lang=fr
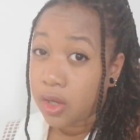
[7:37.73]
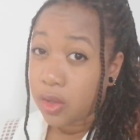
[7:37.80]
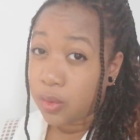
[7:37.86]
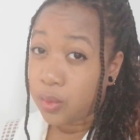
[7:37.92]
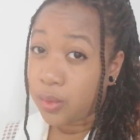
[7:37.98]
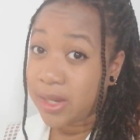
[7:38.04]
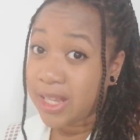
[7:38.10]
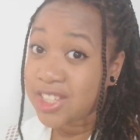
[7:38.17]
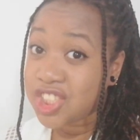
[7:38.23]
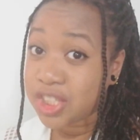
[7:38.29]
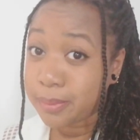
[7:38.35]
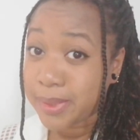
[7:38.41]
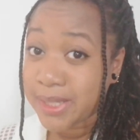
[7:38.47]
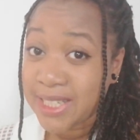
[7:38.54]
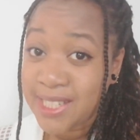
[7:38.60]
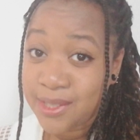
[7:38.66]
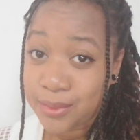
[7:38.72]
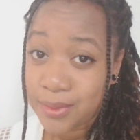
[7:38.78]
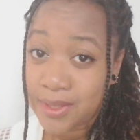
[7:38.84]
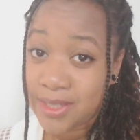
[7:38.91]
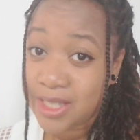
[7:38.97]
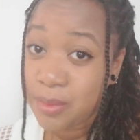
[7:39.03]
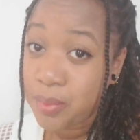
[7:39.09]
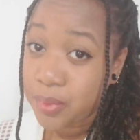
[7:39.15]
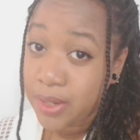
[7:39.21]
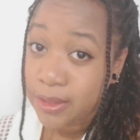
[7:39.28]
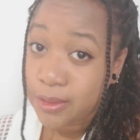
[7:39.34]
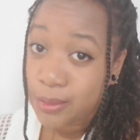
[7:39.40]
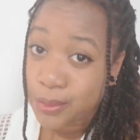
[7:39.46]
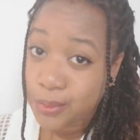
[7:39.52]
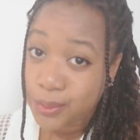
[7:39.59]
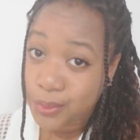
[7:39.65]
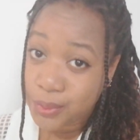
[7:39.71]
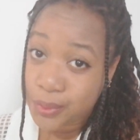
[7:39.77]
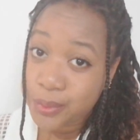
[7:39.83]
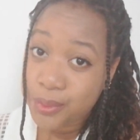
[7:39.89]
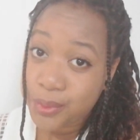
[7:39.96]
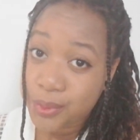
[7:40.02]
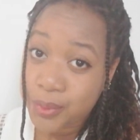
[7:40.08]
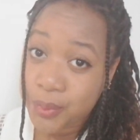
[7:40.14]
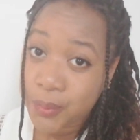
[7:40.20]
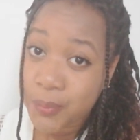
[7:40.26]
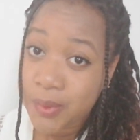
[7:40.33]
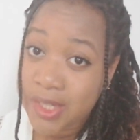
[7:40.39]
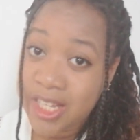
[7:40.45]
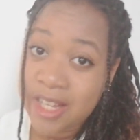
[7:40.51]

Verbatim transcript: Le lâcher-prise aussi peut être une solution.